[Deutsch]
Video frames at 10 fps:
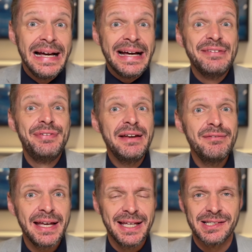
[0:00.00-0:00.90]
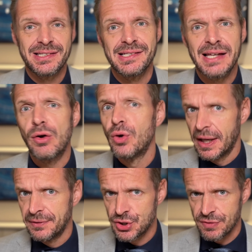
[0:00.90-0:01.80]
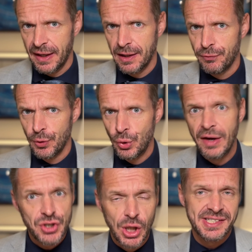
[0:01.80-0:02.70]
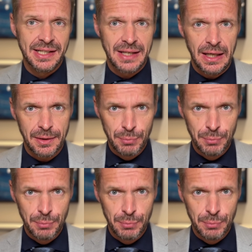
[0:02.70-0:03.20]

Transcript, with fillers: wenn wir erst das arrogante Schweigen von Olaf Scholz ertragen